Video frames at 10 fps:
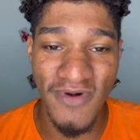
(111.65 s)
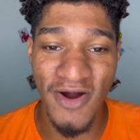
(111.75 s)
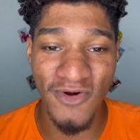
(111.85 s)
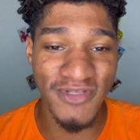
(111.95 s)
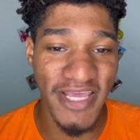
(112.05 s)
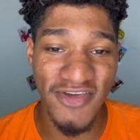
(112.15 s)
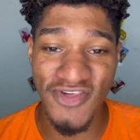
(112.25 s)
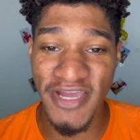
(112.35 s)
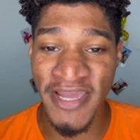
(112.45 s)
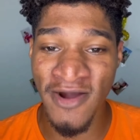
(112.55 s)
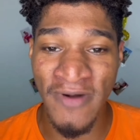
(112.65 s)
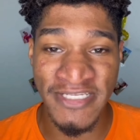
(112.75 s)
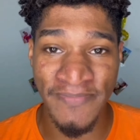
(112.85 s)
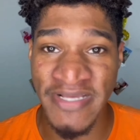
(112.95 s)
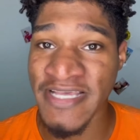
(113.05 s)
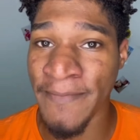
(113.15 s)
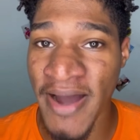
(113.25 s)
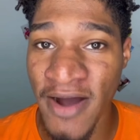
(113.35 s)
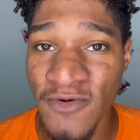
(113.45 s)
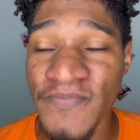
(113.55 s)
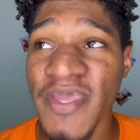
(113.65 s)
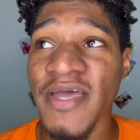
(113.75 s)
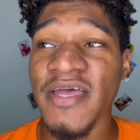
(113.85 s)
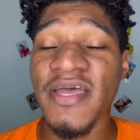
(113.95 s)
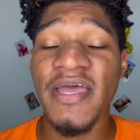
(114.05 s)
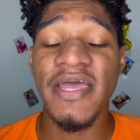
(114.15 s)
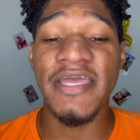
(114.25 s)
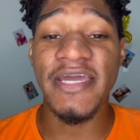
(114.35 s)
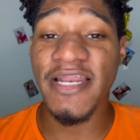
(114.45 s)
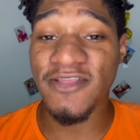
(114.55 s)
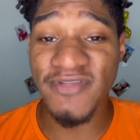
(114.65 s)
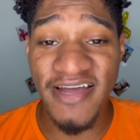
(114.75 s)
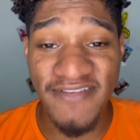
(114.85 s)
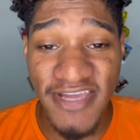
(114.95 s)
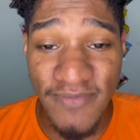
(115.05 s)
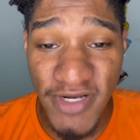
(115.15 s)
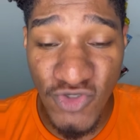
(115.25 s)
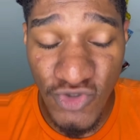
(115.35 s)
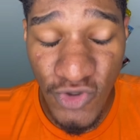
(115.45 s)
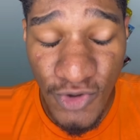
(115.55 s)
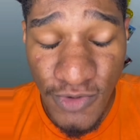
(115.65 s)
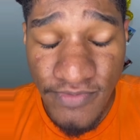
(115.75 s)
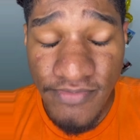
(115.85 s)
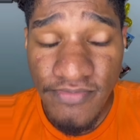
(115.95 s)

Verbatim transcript: acordei, cheguei quase a passar mal. E Clito tava aqui, me ajudou.